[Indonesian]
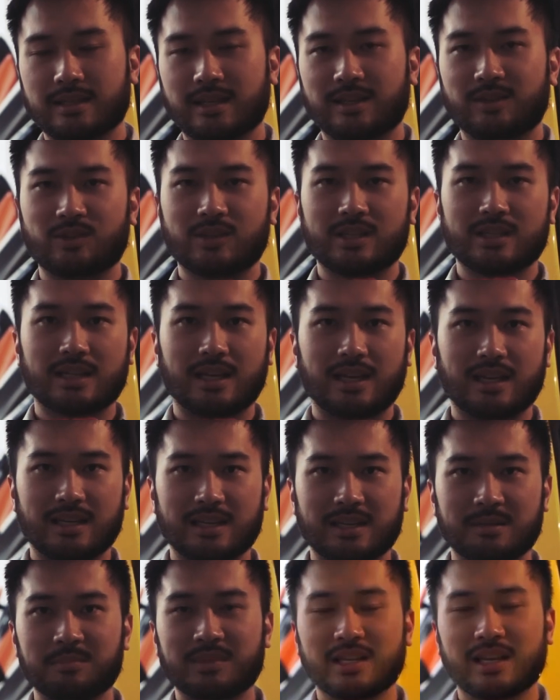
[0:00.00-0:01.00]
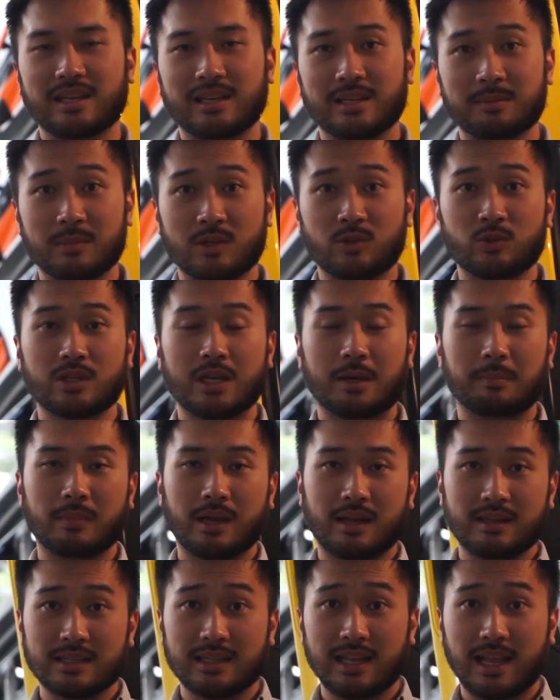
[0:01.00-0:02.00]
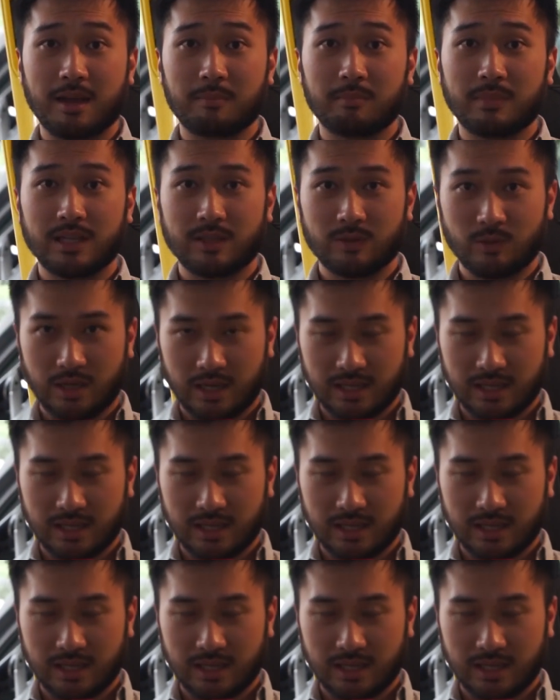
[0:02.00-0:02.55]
Saya Rudi Salim, saya ingin mengucapkan selamat